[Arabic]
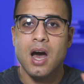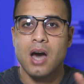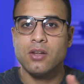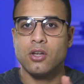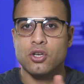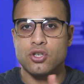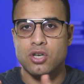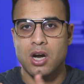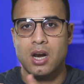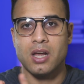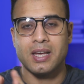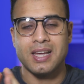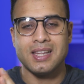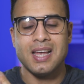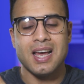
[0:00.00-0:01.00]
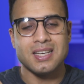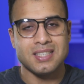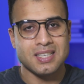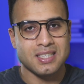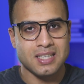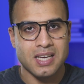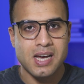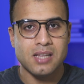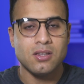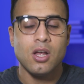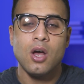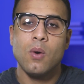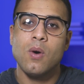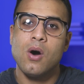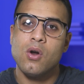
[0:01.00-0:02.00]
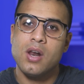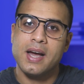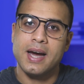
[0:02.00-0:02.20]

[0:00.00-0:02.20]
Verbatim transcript: انا هشرح لك كده اساسيات وهقول